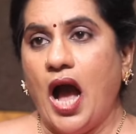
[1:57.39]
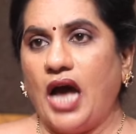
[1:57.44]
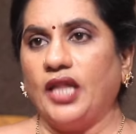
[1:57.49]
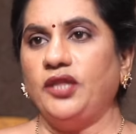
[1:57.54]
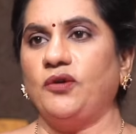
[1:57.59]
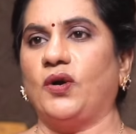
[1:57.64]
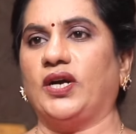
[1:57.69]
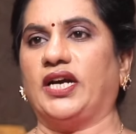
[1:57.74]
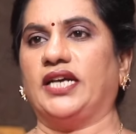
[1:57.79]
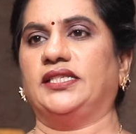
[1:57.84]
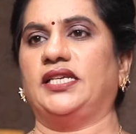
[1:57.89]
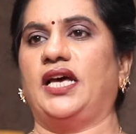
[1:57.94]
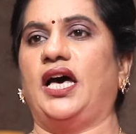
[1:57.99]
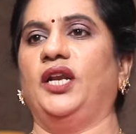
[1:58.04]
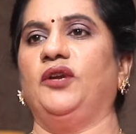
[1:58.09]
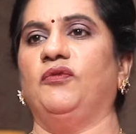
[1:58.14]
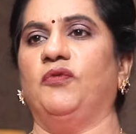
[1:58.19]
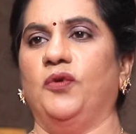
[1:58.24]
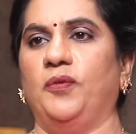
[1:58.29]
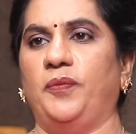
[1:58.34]
అది
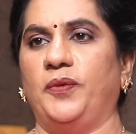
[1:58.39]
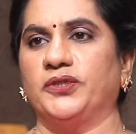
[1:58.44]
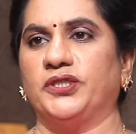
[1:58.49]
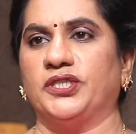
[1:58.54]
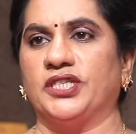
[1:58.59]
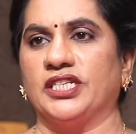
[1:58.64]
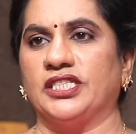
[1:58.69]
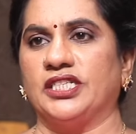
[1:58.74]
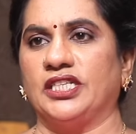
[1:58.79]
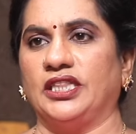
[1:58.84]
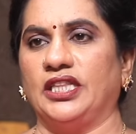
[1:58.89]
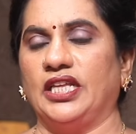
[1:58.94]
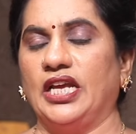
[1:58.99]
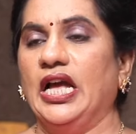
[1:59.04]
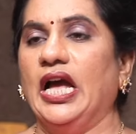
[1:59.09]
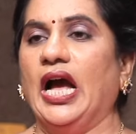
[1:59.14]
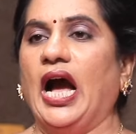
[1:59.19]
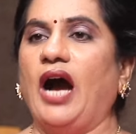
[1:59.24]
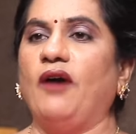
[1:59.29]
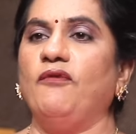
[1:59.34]
ఒక్కసారి ఊపు వచ్చేసింది
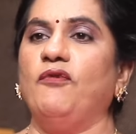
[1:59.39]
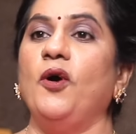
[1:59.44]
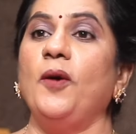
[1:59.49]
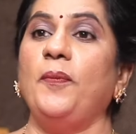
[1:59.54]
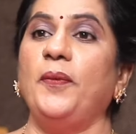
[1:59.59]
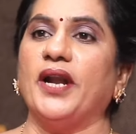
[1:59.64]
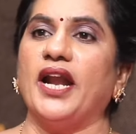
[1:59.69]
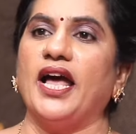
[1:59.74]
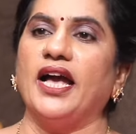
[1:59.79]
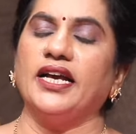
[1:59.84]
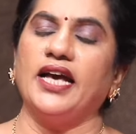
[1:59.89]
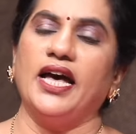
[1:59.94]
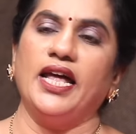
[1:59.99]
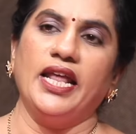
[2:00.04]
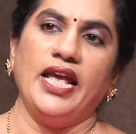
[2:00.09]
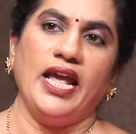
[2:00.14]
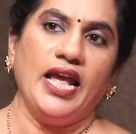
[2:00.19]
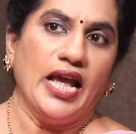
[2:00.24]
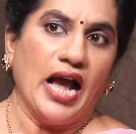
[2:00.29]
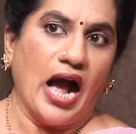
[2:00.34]
ఆ ఊపు
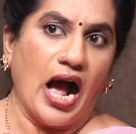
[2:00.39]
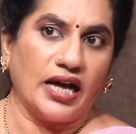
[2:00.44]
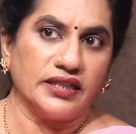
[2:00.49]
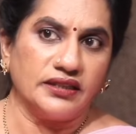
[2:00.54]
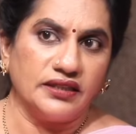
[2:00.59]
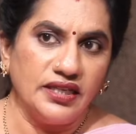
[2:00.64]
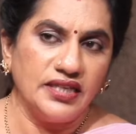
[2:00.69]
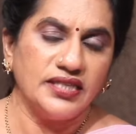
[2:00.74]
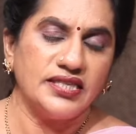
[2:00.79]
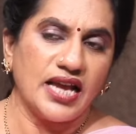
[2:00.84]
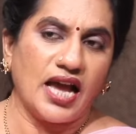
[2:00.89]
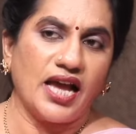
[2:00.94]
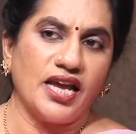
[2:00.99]
రాగానే ఆ దిశ